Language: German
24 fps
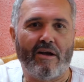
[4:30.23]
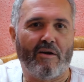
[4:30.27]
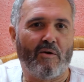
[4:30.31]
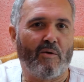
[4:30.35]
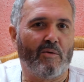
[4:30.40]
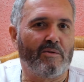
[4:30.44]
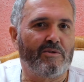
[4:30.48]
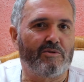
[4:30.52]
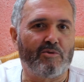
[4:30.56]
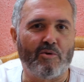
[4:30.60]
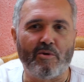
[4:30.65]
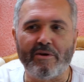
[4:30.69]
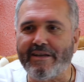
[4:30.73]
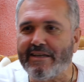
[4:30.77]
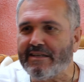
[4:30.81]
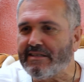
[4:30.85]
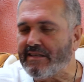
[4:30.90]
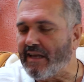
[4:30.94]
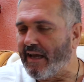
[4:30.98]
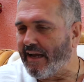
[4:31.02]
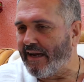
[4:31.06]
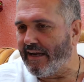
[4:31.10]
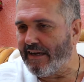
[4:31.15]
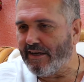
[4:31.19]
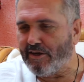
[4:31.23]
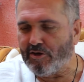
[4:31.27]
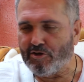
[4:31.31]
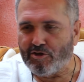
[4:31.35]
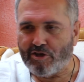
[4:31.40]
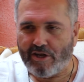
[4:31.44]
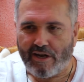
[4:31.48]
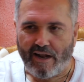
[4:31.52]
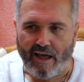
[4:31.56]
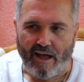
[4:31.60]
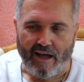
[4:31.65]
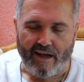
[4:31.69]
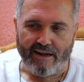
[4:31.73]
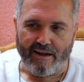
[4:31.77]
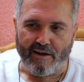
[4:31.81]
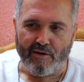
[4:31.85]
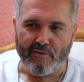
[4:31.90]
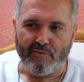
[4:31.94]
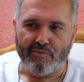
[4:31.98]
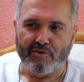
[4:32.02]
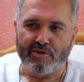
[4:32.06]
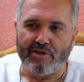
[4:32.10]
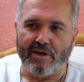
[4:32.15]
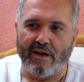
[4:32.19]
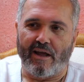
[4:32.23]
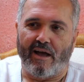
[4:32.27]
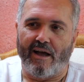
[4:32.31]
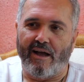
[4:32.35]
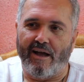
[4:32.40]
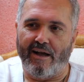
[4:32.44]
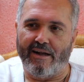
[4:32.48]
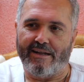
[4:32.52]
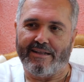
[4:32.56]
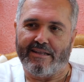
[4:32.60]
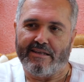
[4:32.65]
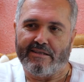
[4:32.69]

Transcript: Und so ging es eigentlich Schlag auf Schlag.